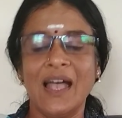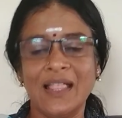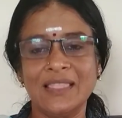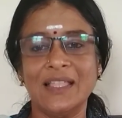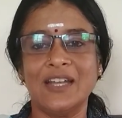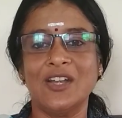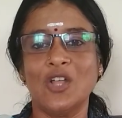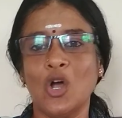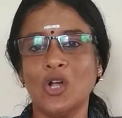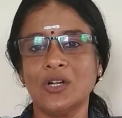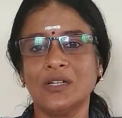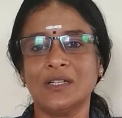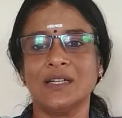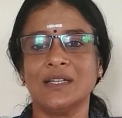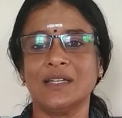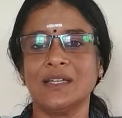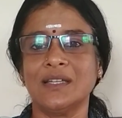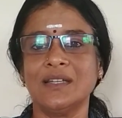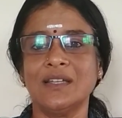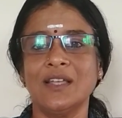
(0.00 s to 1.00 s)
அந்த
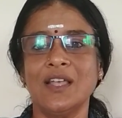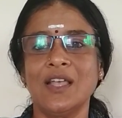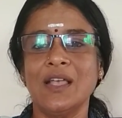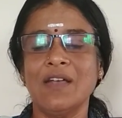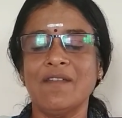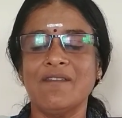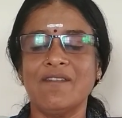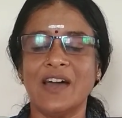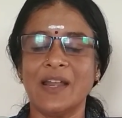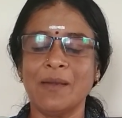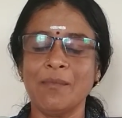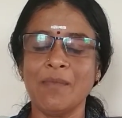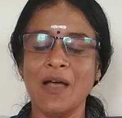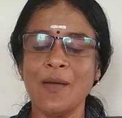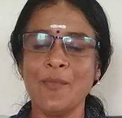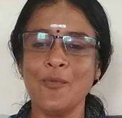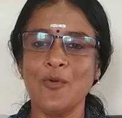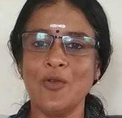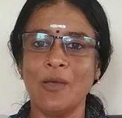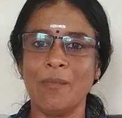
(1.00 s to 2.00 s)
டாக்டர்
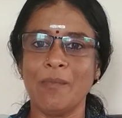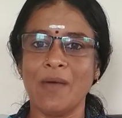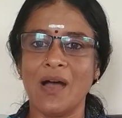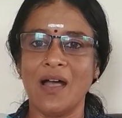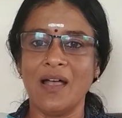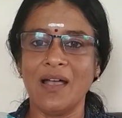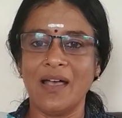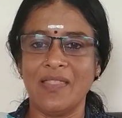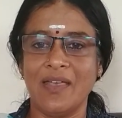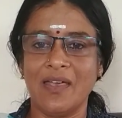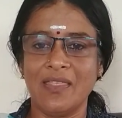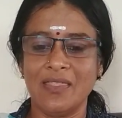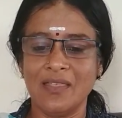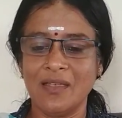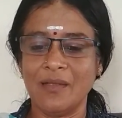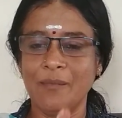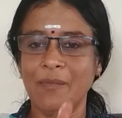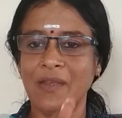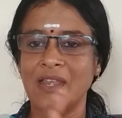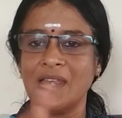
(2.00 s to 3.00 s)
வர்மா மூலமா அதாவது
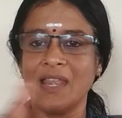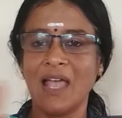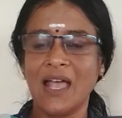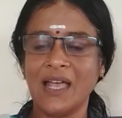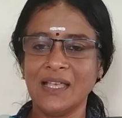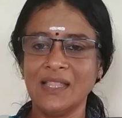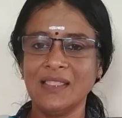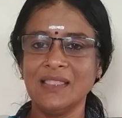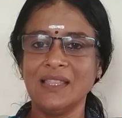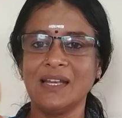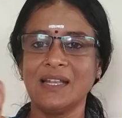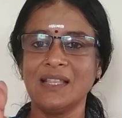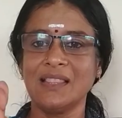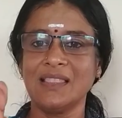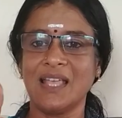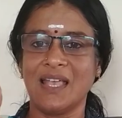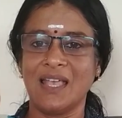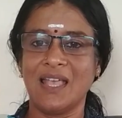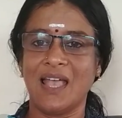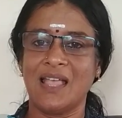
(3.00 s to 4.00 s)
இப்படி
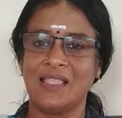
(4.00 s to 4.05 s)
நகர்ந்திருந்த